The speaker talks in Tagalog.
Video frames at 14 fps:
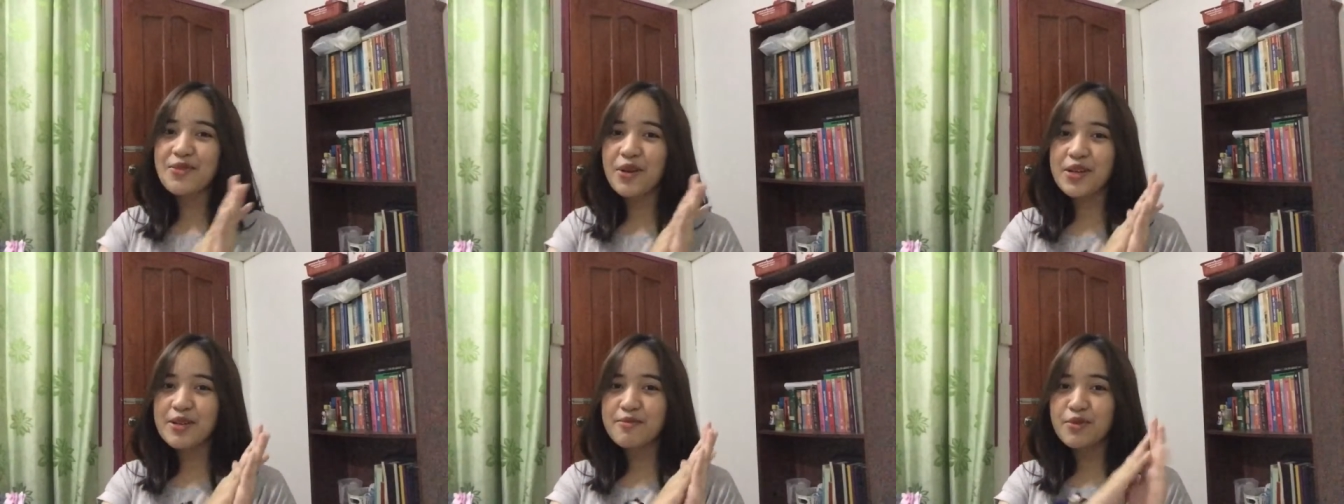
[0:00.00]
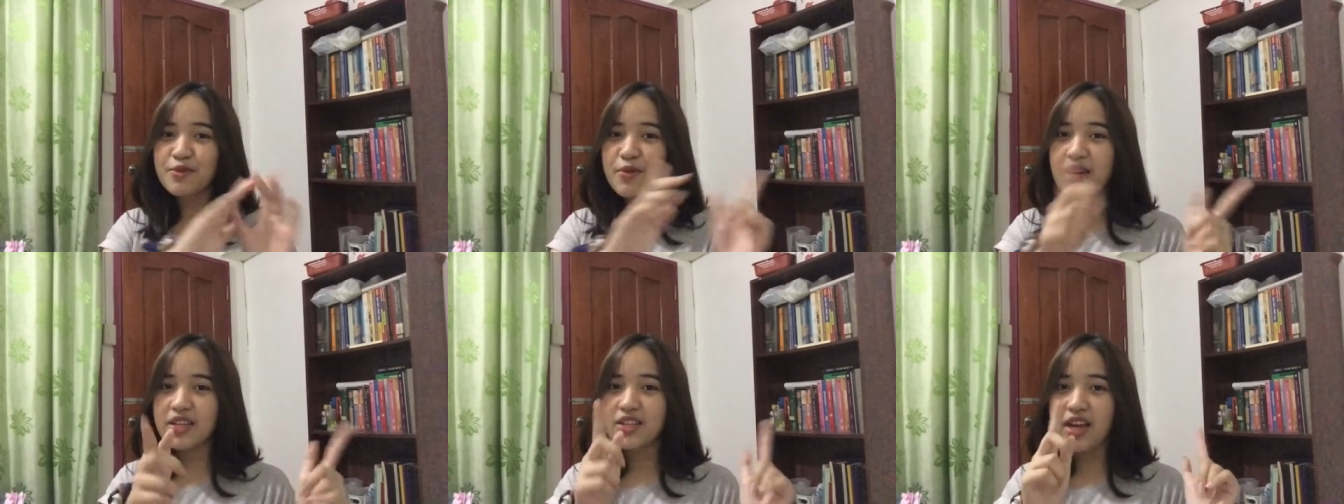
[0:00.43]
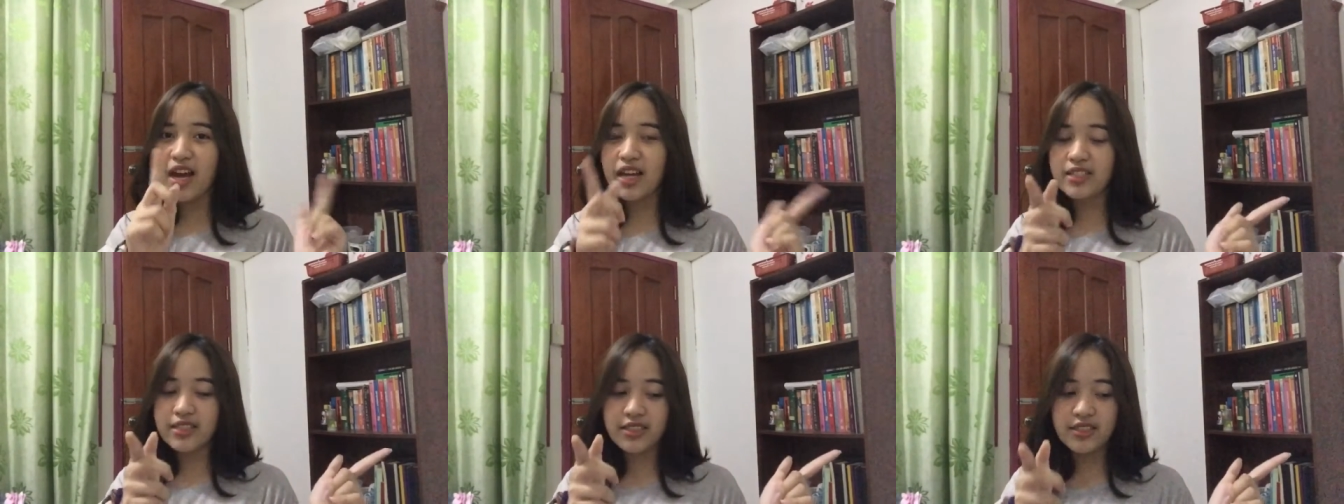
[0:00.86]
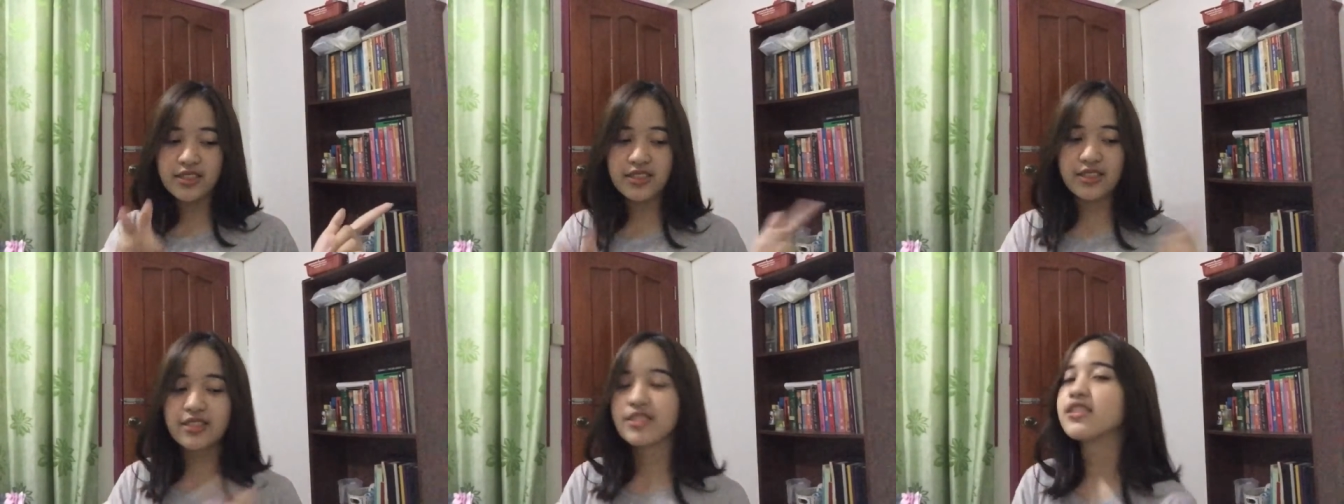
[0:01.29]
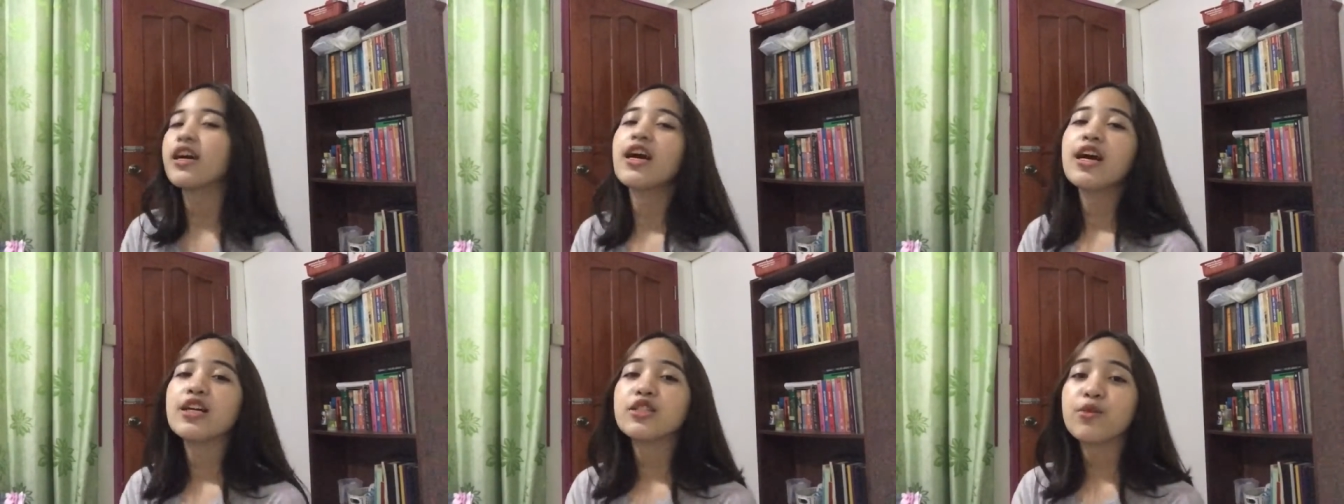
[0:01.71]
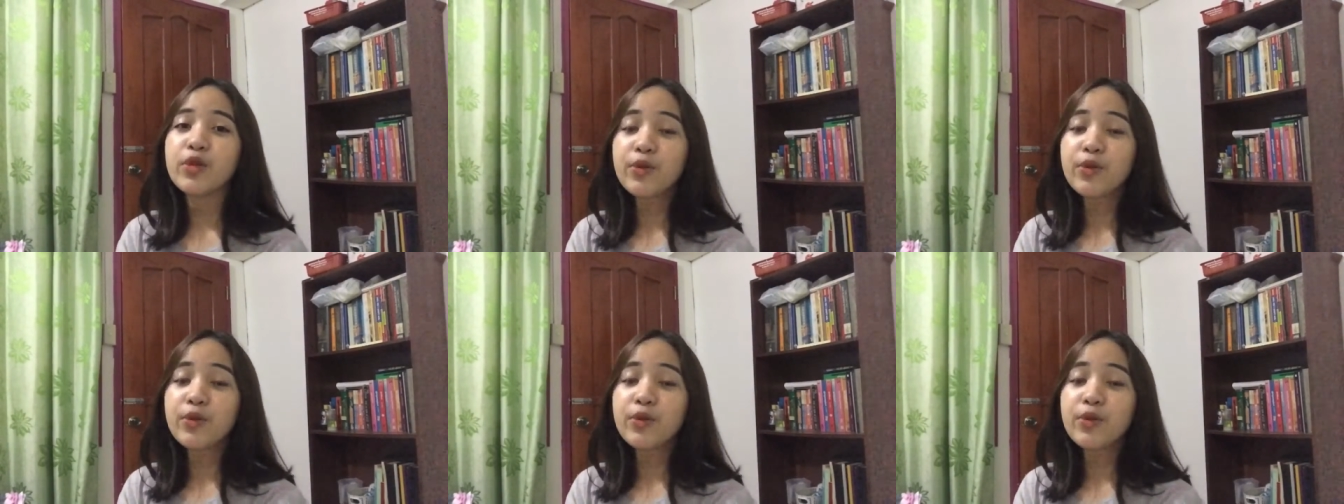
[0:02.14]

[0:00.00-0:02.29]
welcome to my channel! So,